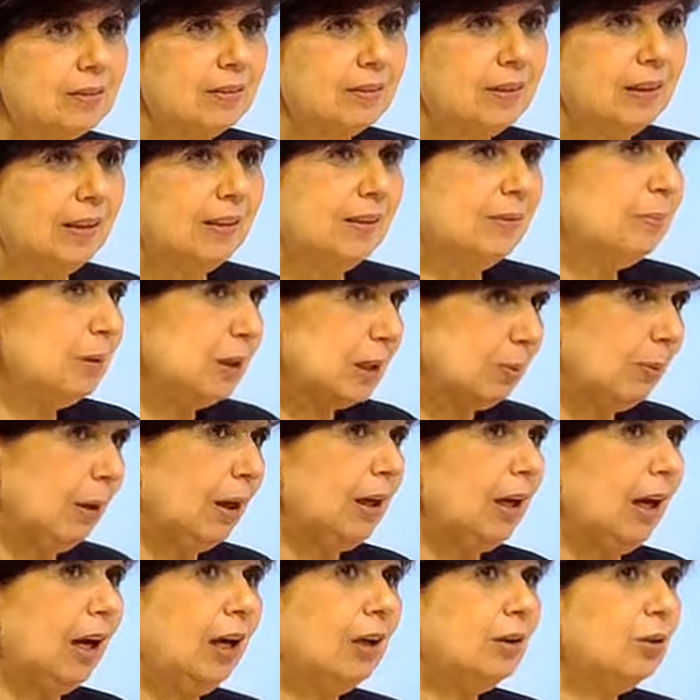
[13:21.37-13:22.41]
يعني بسمح
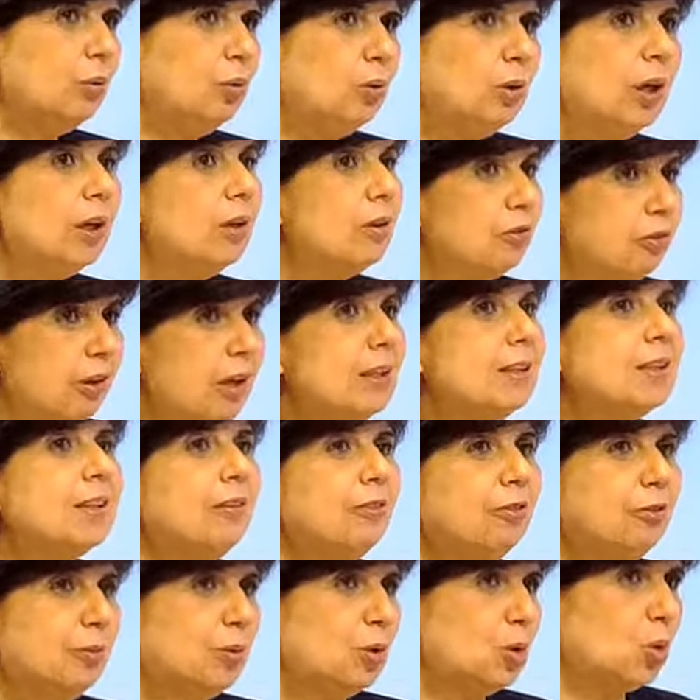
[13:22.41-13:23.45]
لحالي أقول
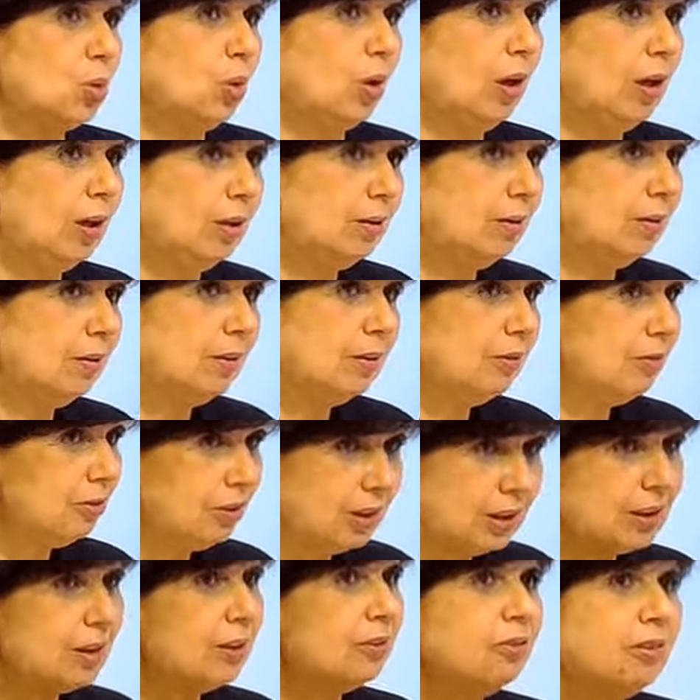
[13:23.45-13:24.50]
اتفلسف بالسؤال
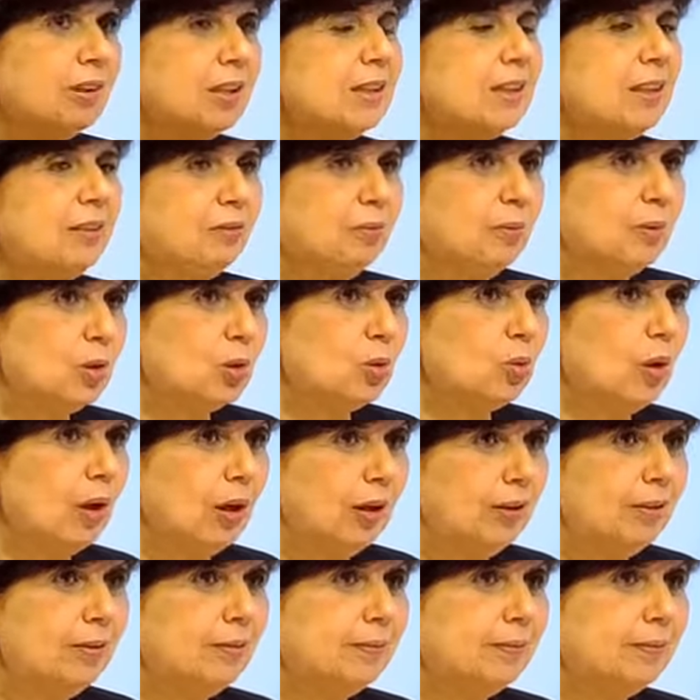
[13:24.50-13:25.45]
فيك تتفلسف بالسؤال